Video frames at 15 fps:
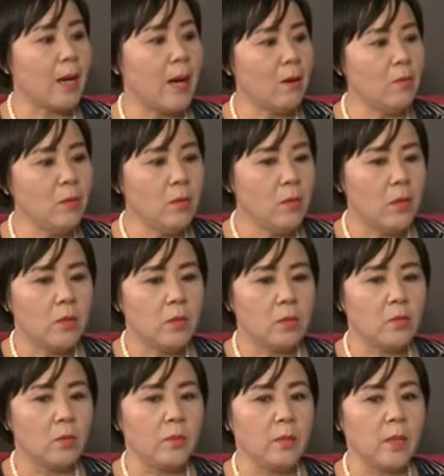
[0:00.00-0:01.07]
cáo
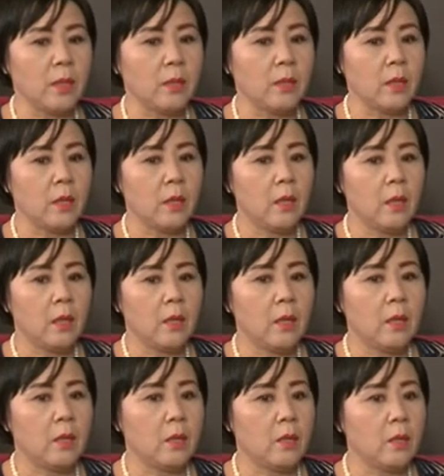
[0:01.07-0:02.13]
rồi mình
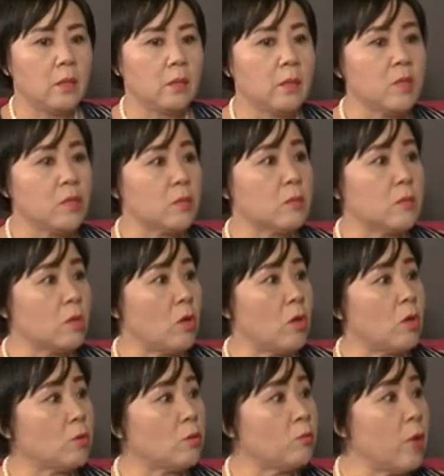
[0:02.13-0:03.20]
uh, đi
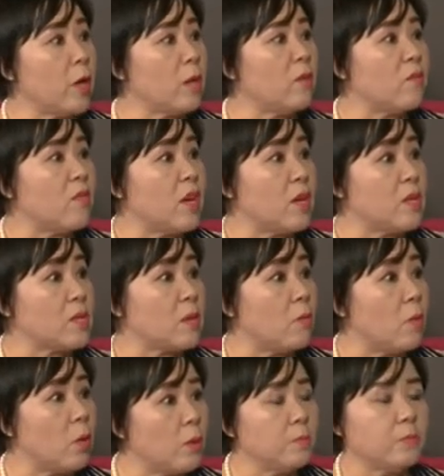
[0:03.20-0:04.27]
cho thuê nhân viên đi
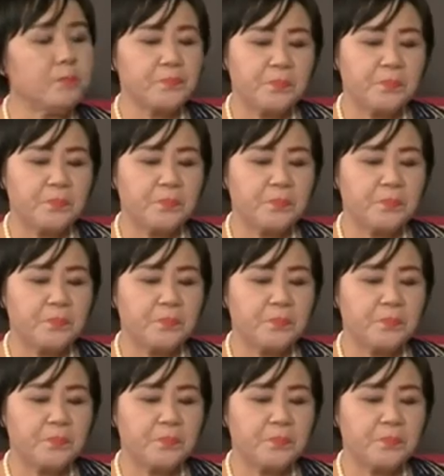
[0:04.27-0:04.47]
chào mối